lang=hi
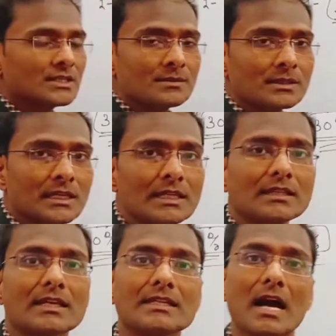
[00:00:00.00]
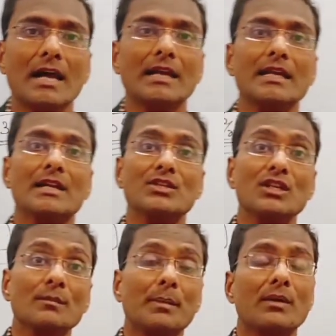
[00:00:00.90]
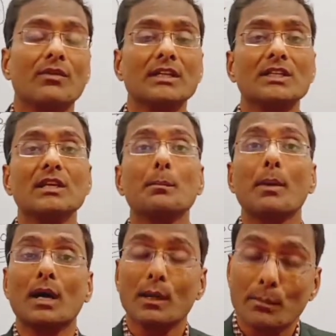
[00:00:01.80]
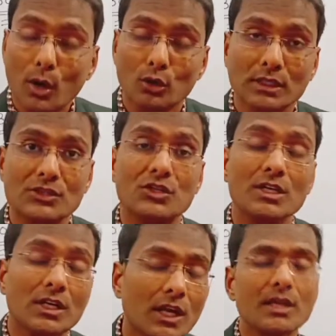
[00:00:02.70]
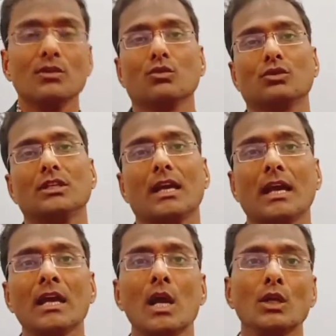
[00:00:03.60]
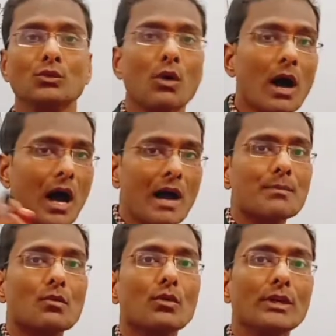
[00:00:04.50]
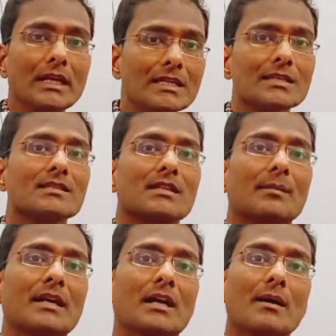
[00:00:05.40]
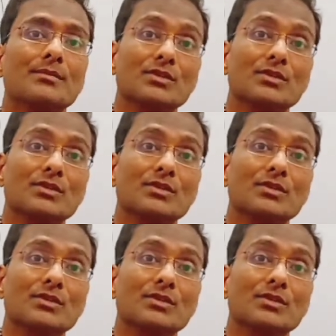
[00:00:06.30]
जिनकी तैयारी या जिन पर व्यक्ति की पकड़ बहुत अच्छी नहीं होती है तो आपको इस समय का